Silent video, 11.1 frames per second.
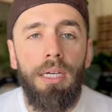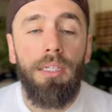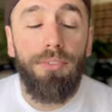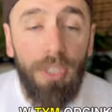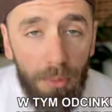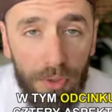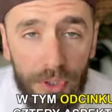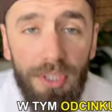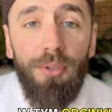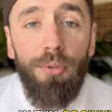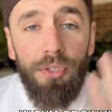W tym
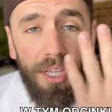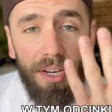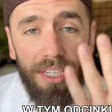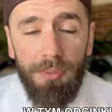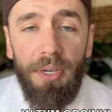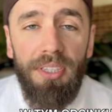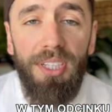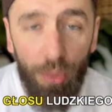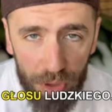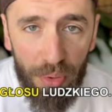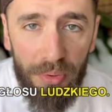odcinku cztery
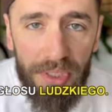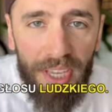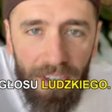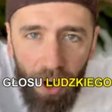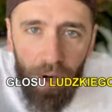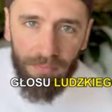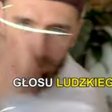aspekty głosu ludzkiego.